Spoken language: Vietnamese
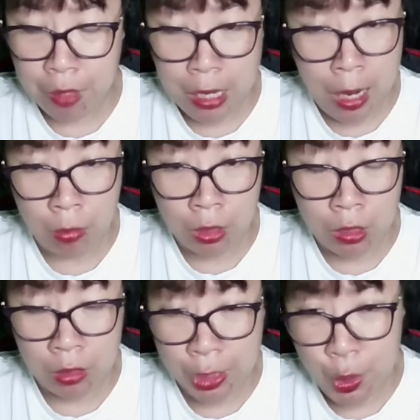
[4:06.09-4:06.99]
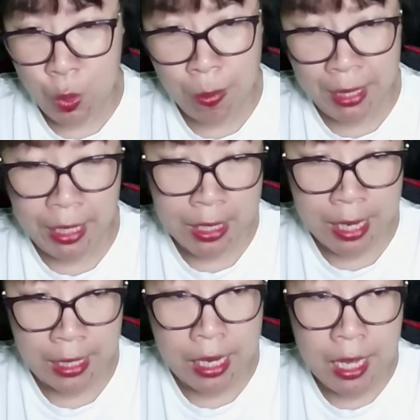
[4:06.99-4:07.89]
Long tử nhíu mày thật
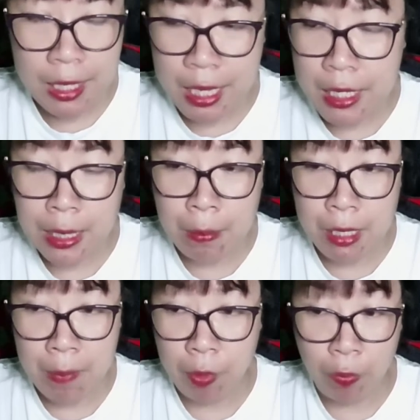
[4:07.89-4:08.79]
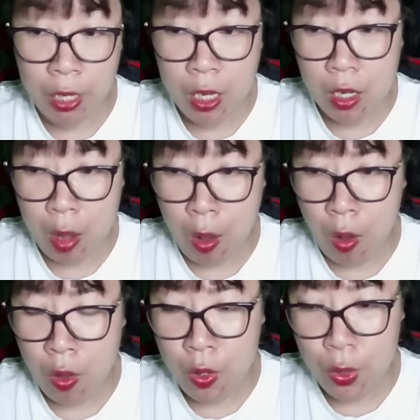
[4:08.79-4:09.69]
chặt, nhìn chằm chằm vào vết nứt đó.